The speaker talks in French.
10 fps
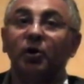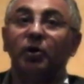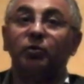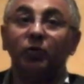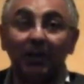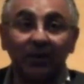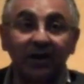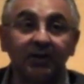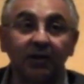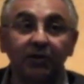de la
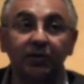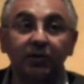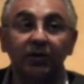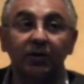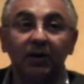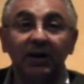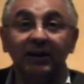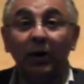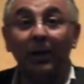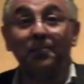présence et
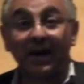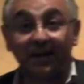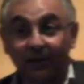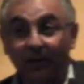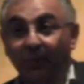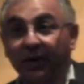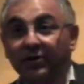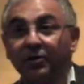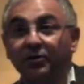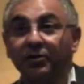de la perte de la
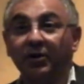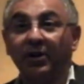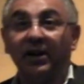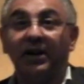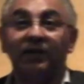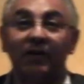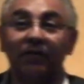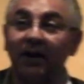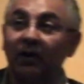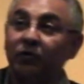présence qui va
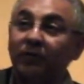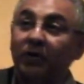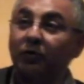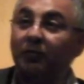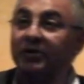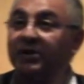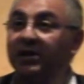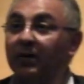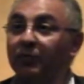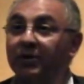faire que je vais commencer
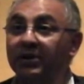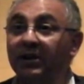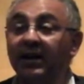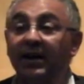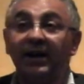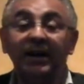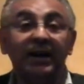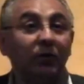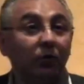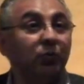à me guider.
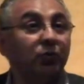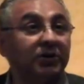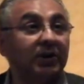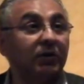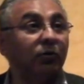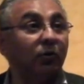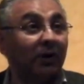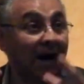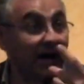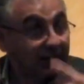Et le but, c'est de
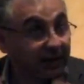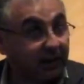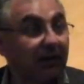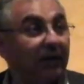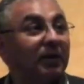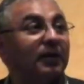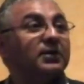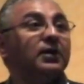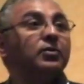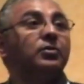garder
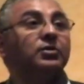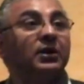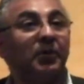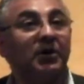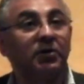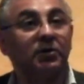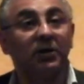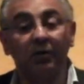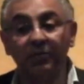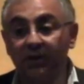cette, présence. Et
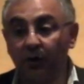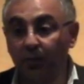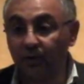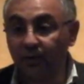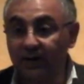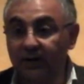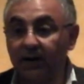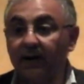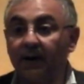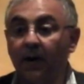comme disait le prophète,
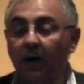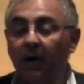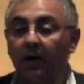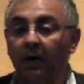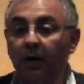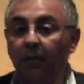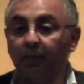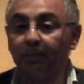euh,